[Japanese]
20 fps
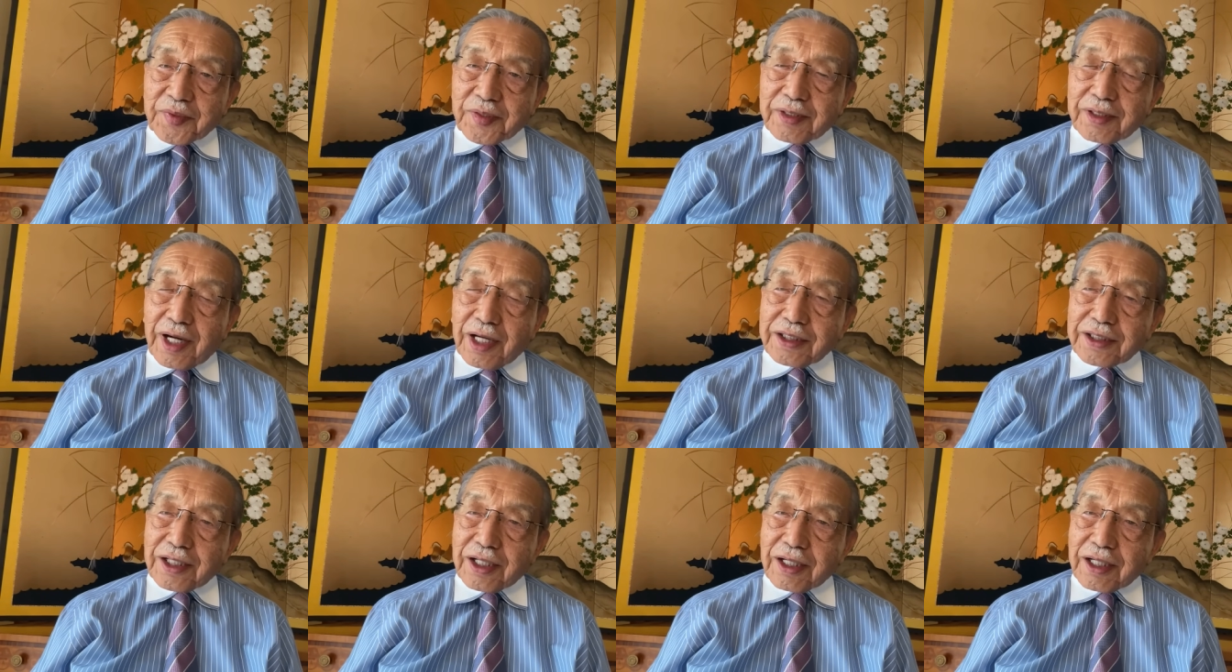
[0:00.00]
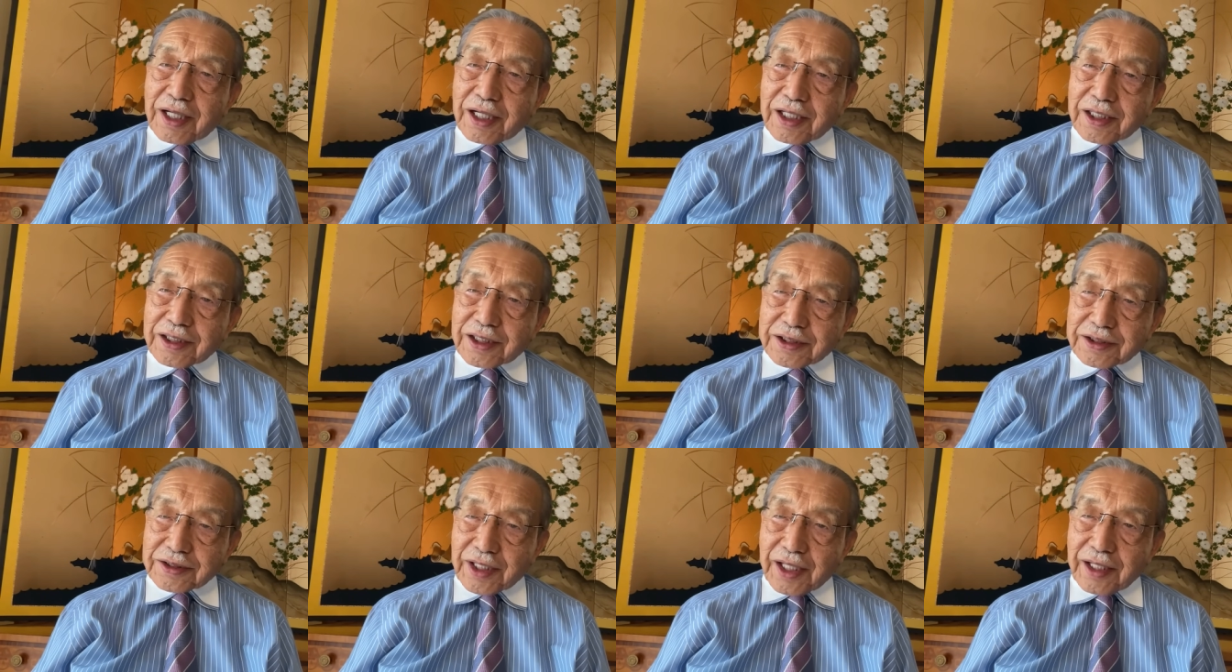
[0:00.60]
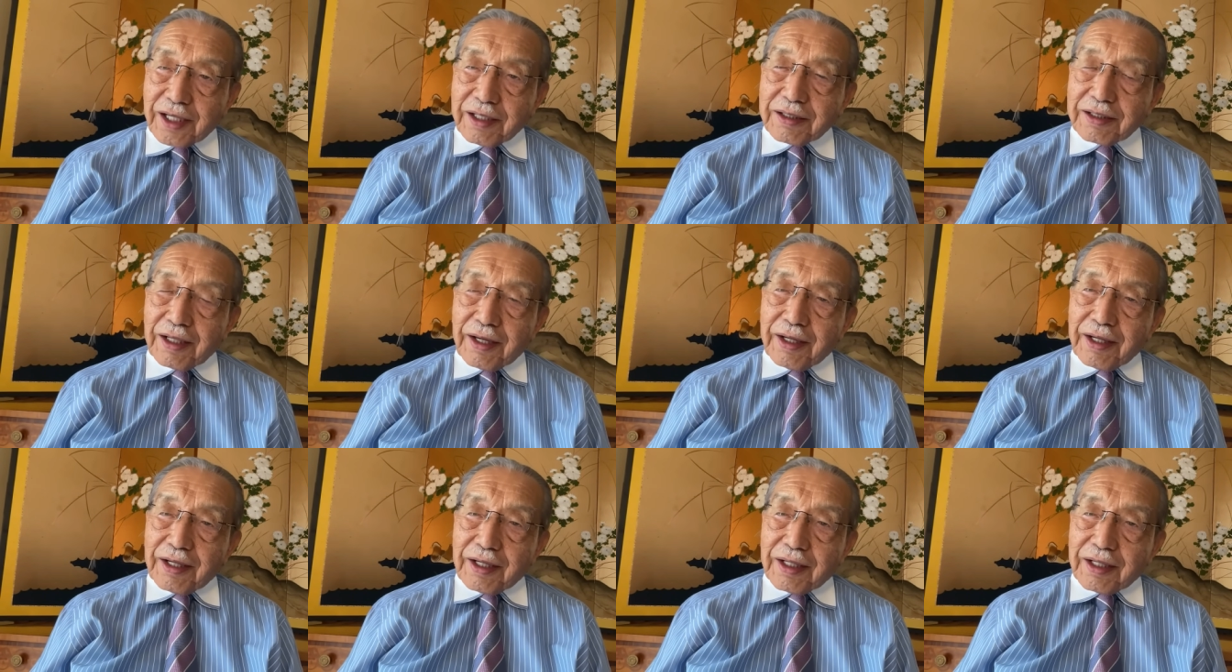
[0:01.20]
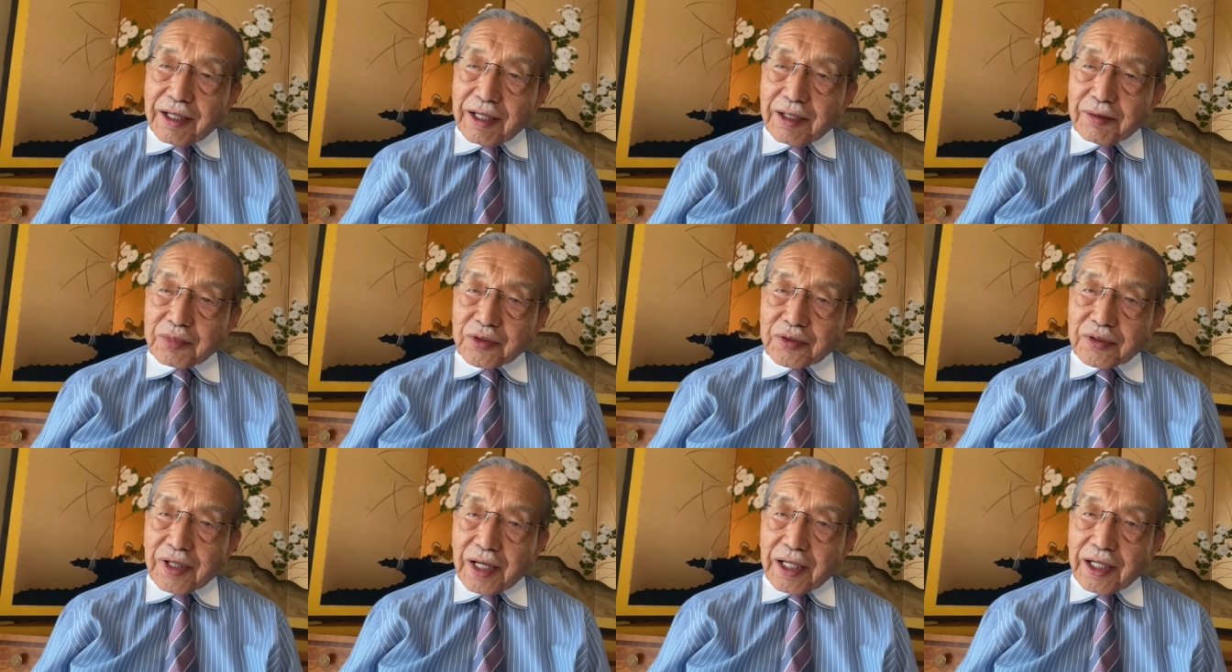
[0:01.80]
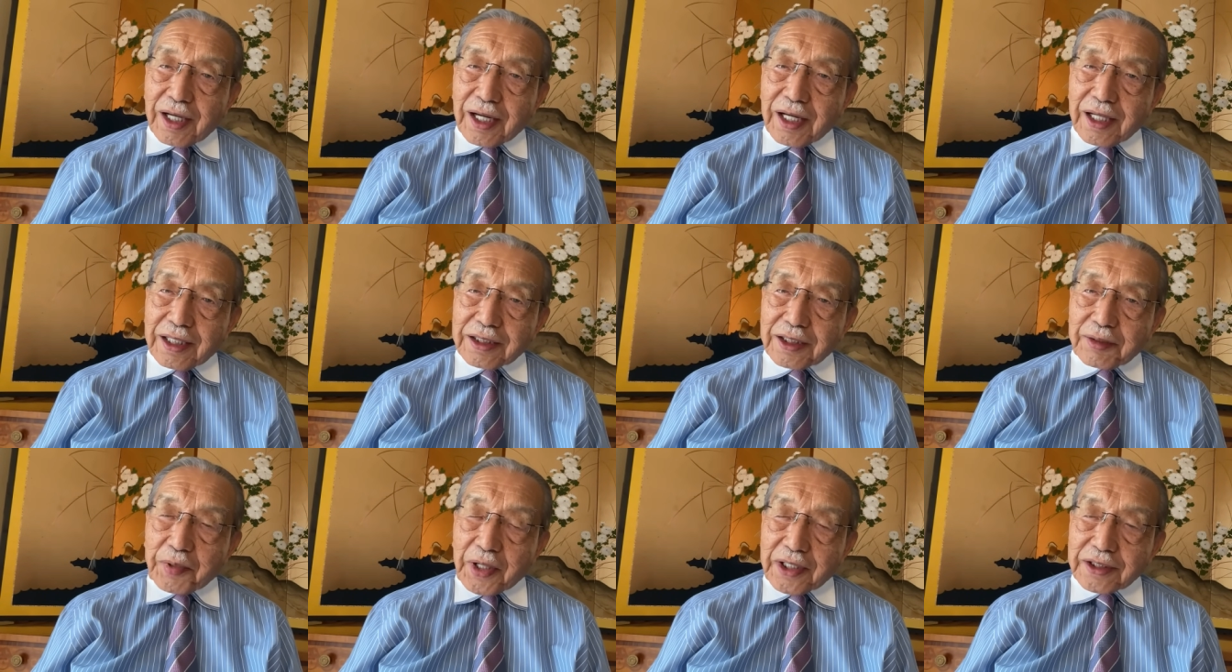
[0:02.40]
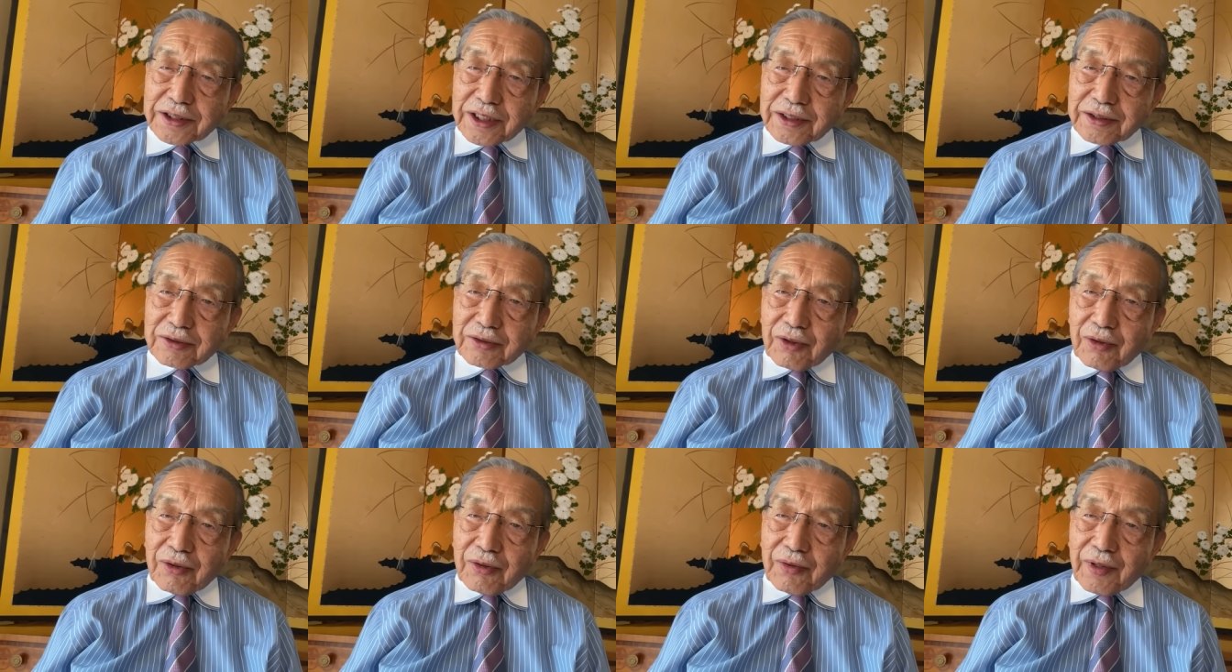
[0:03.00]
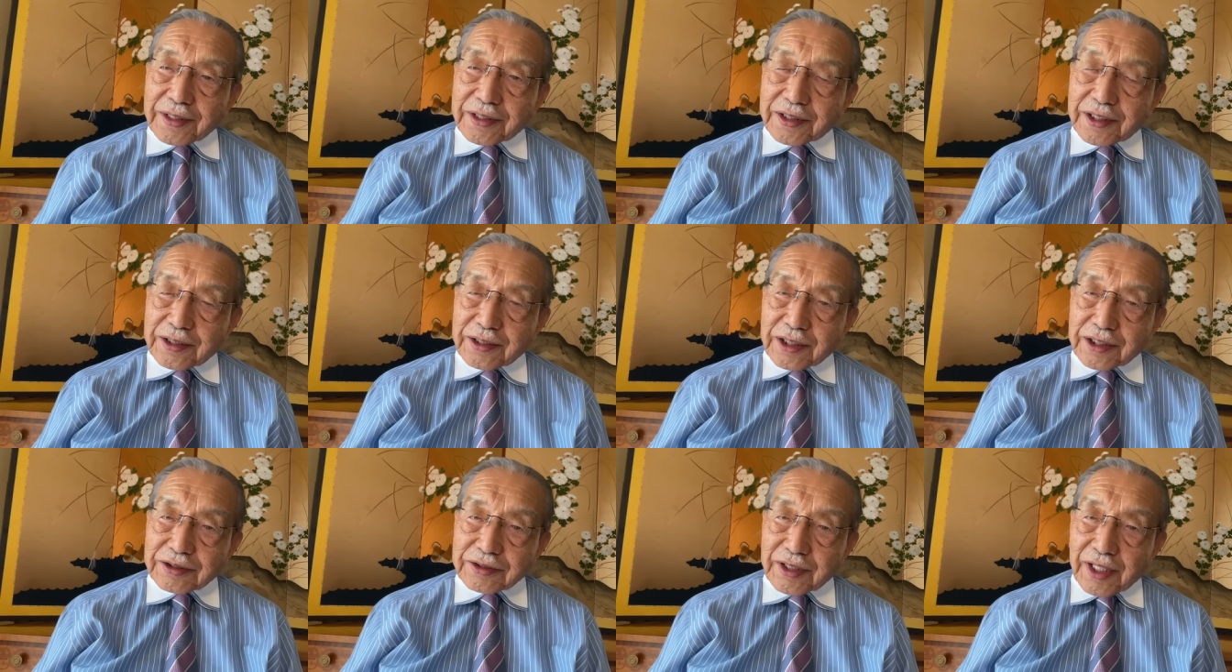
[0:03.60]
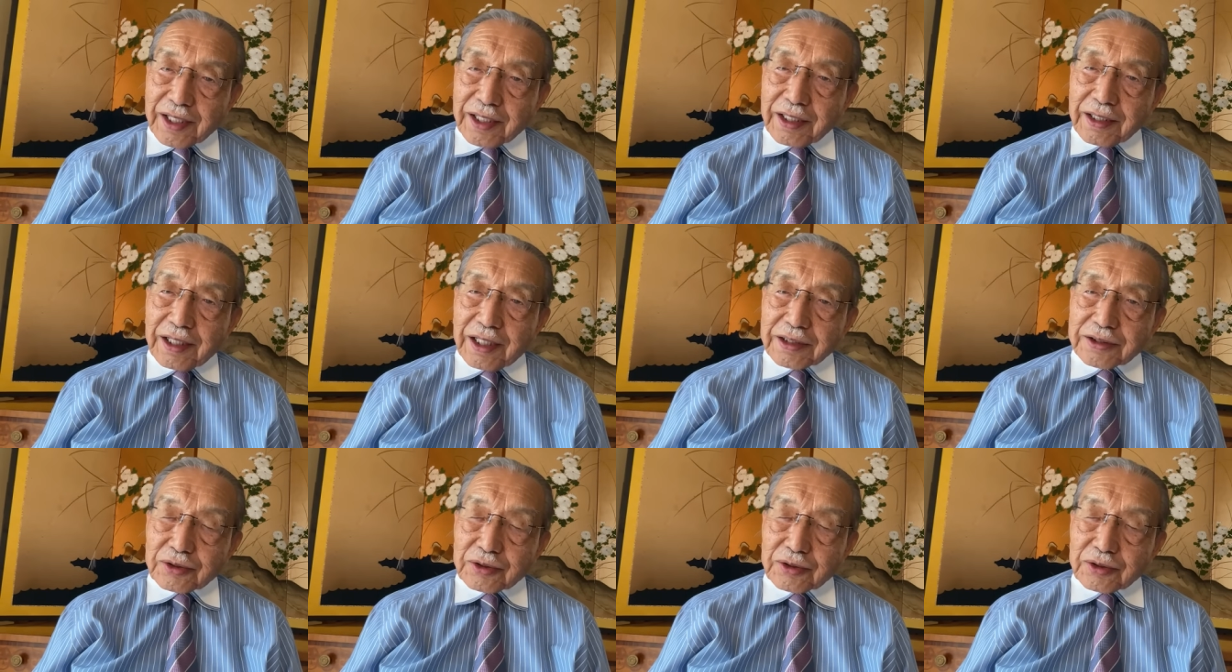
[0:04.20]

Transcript: 来年からですね、物価が 2% を割ってですね、